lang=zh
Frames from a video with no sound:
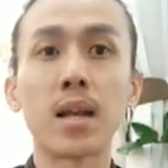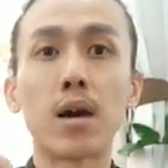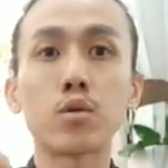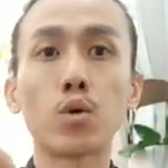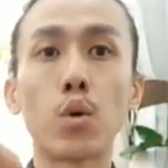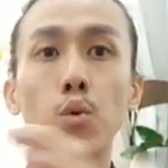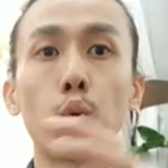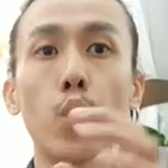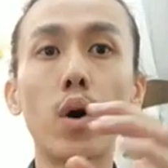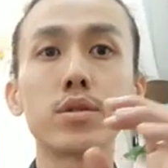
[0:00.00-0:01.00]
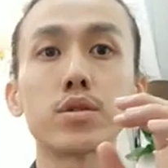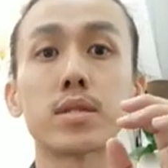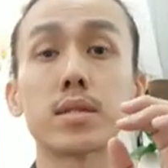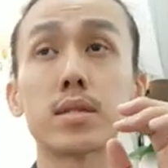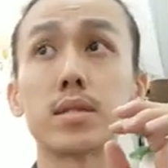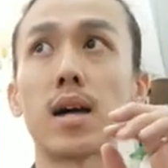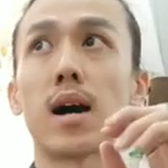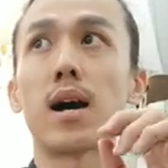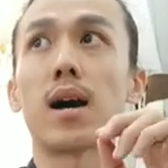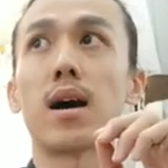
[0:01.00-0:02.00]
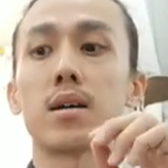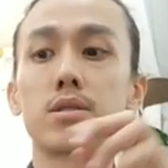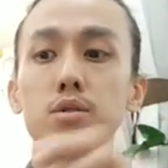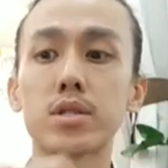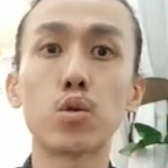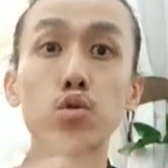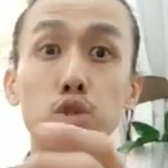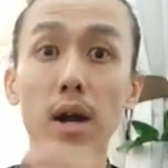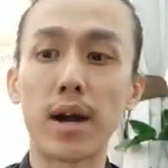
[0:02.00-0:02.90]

然后通过就是啊，就是用胶。